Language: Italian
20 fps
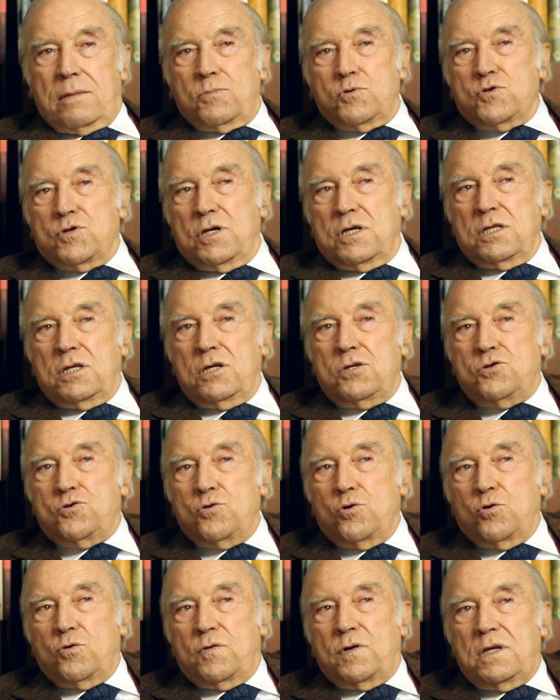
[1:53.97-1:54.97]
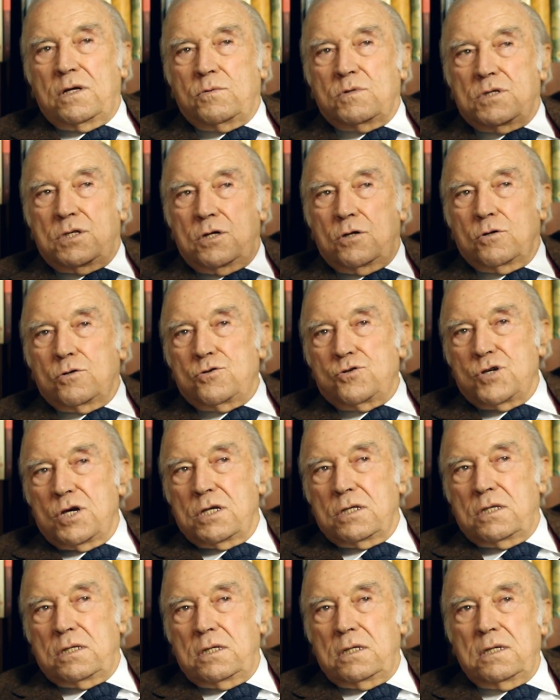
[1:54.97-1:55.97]
musica dei giovani, questi
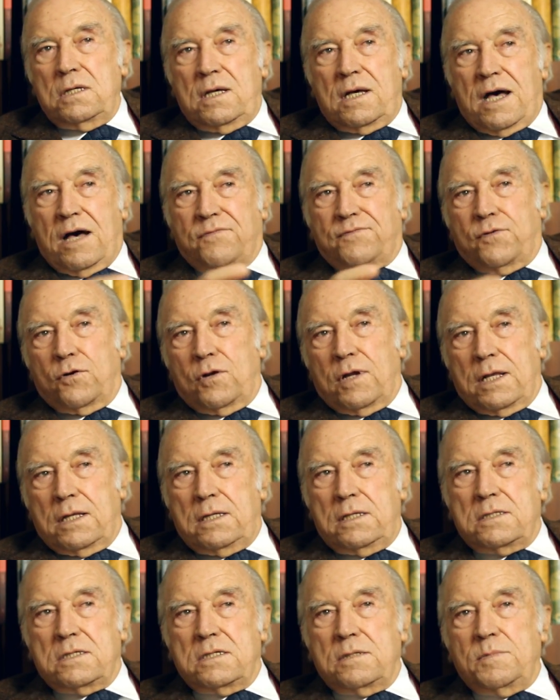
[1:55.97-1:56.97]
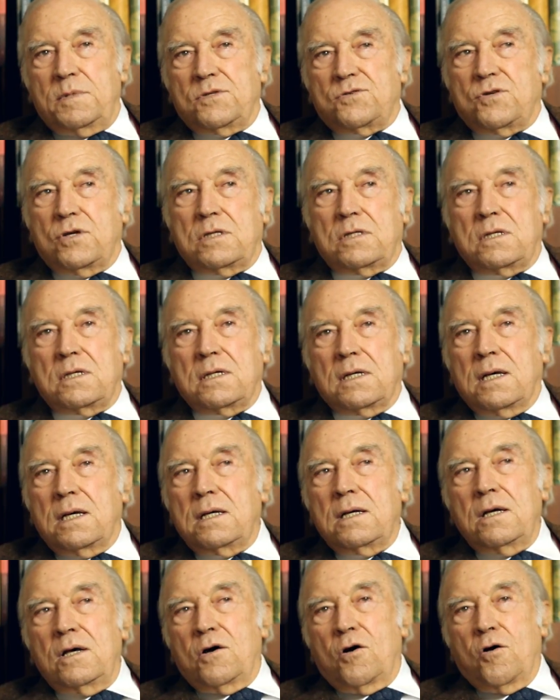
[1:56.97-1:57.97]
concerti affollatissimi, eccetera,
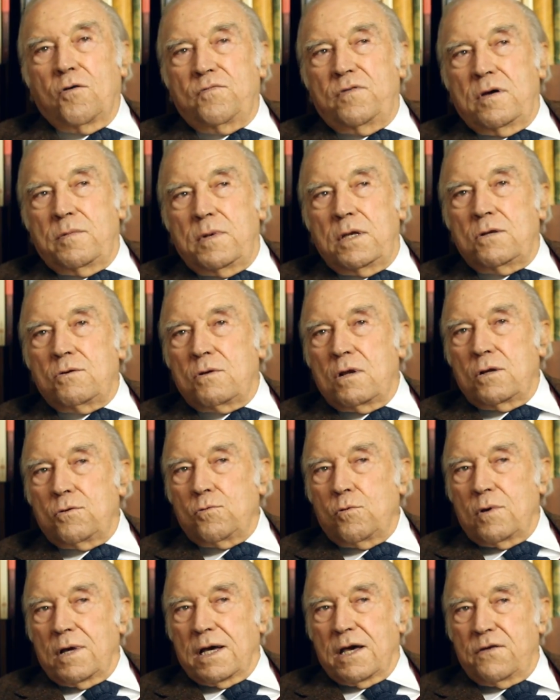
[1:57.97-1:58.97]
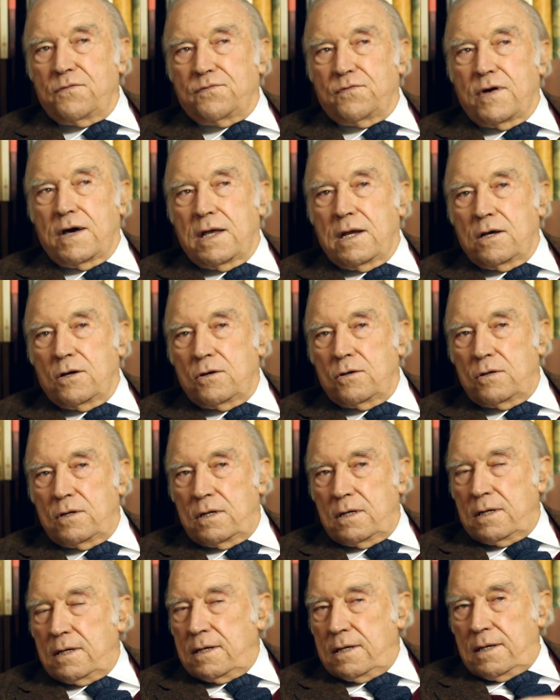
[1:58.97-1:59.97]
che ovviamente non hanno nulla a che fare con